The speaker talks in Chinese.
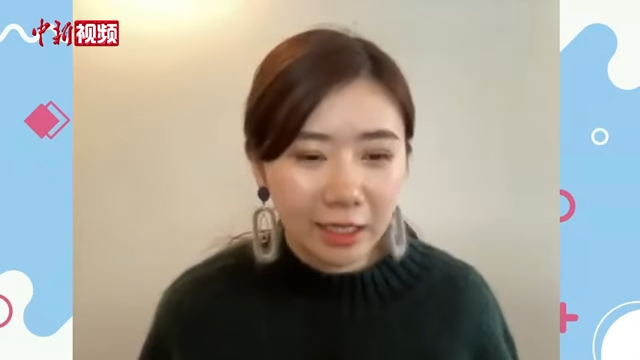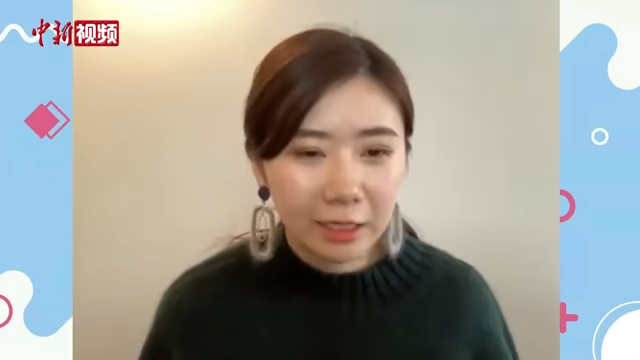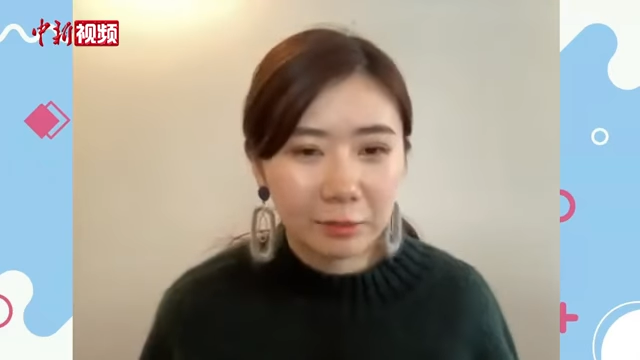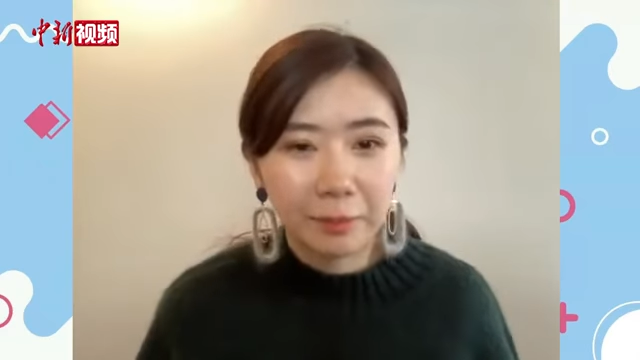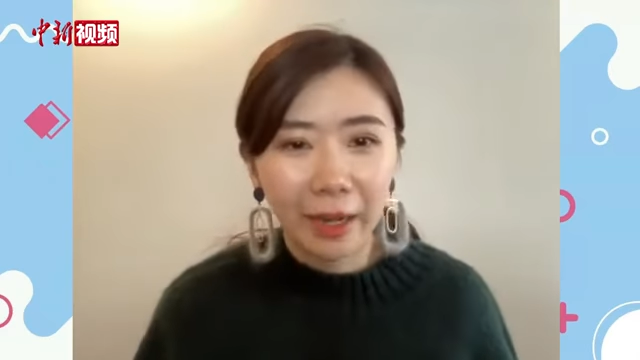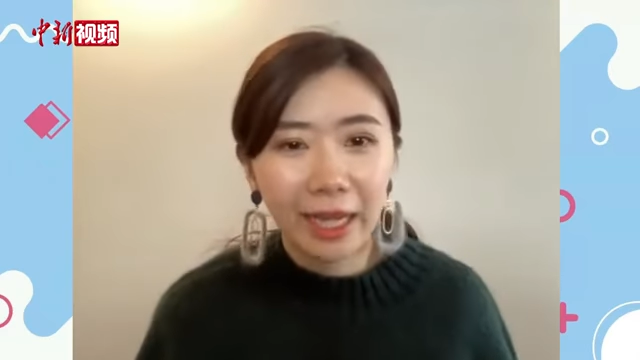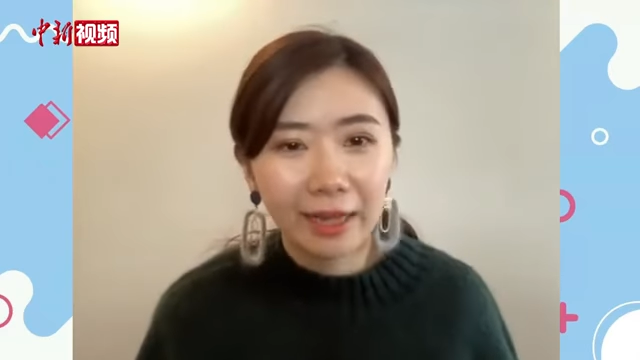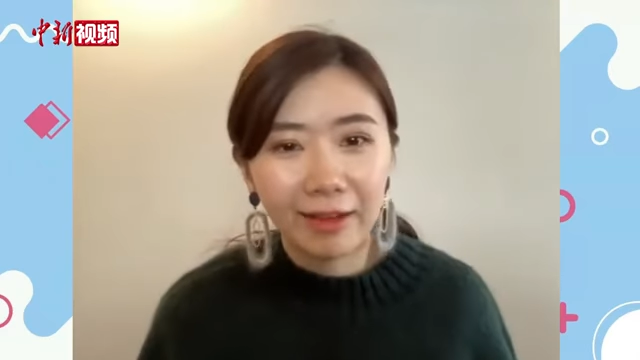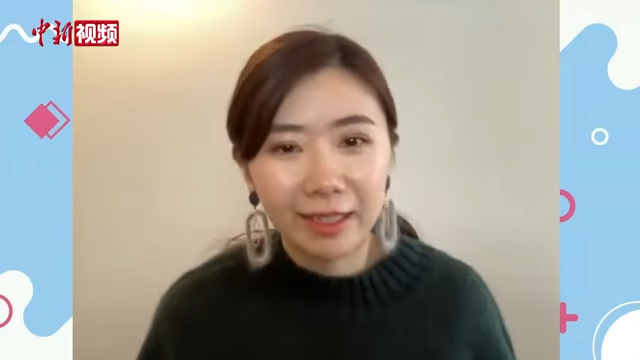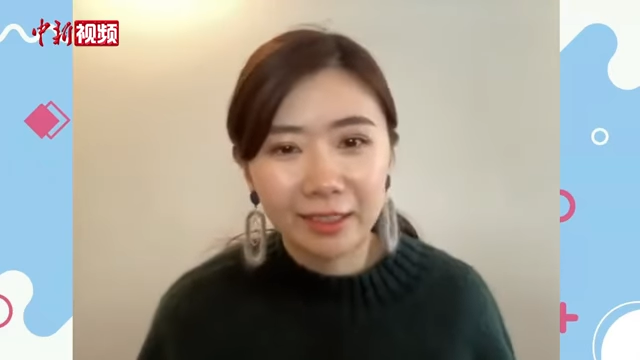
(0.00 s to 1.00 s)
给你们
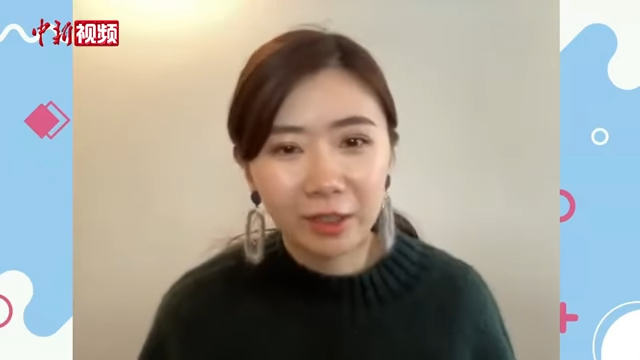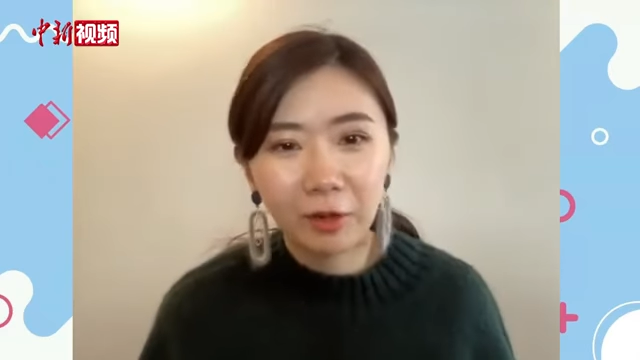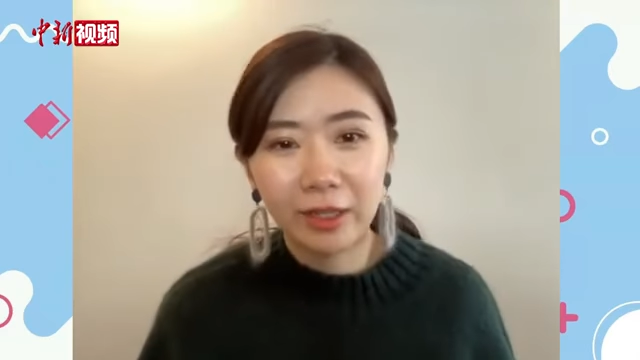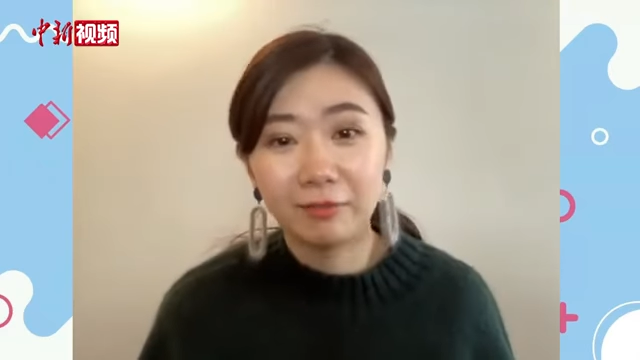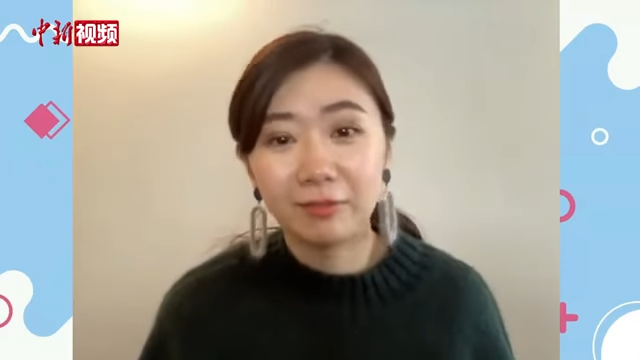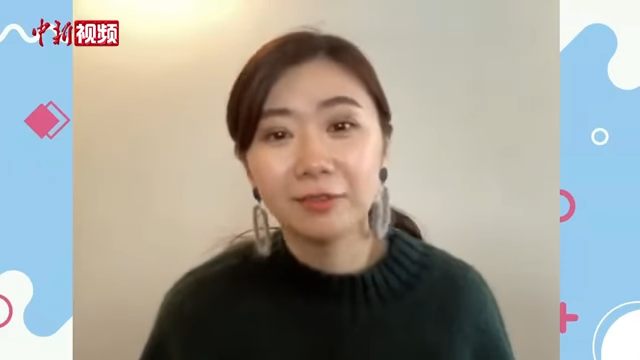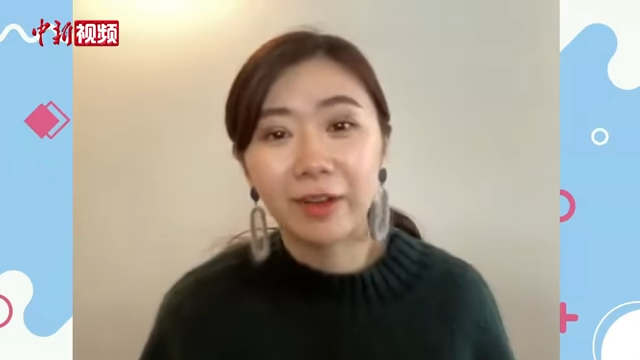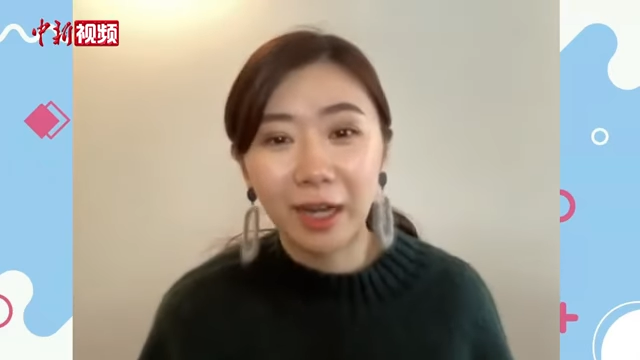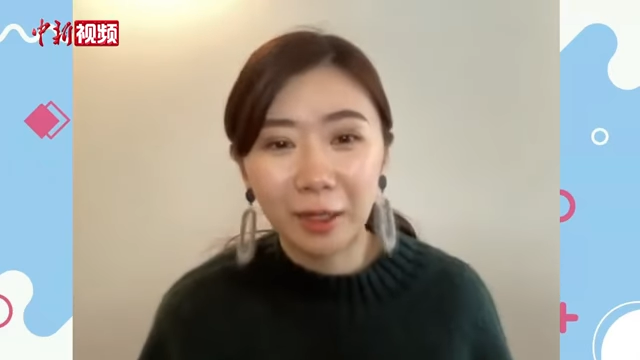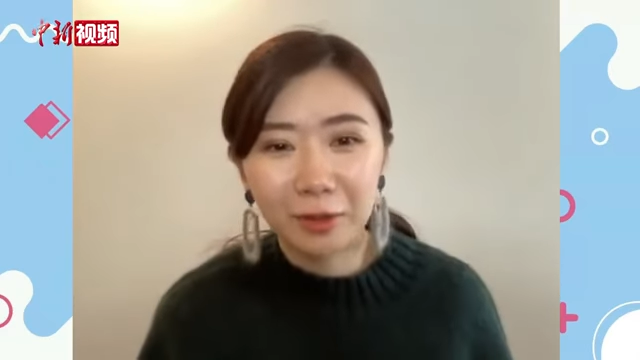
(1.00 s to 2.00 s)
拍完之后给文儿
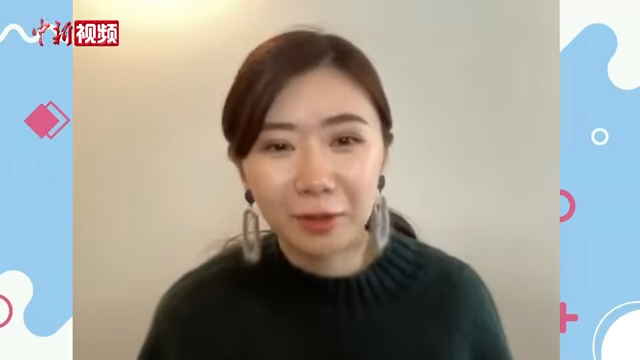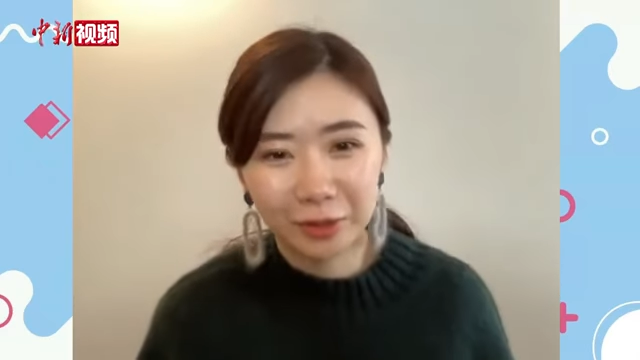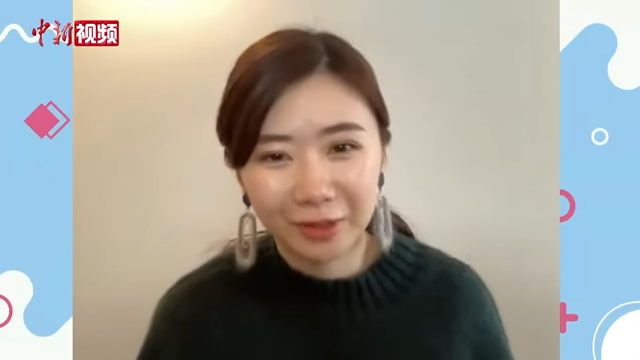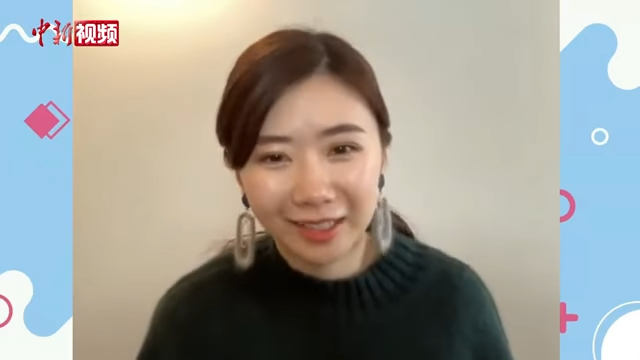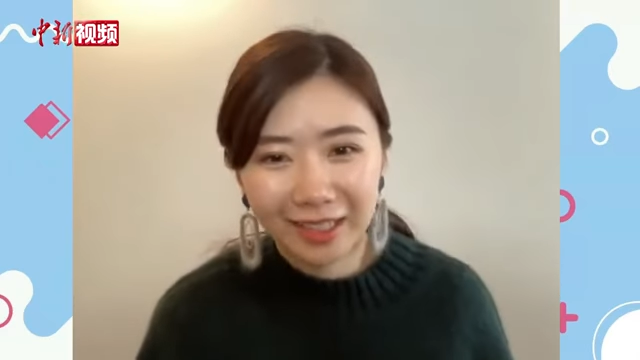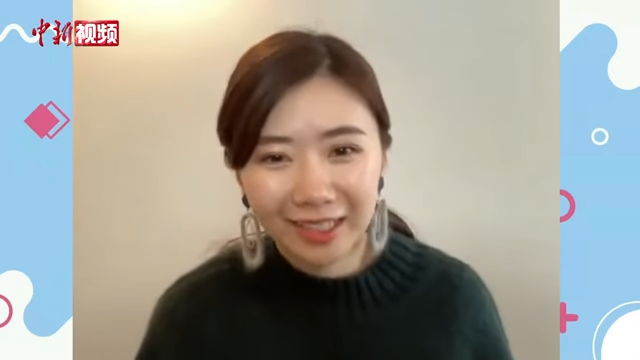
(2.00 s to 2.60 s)
发过去。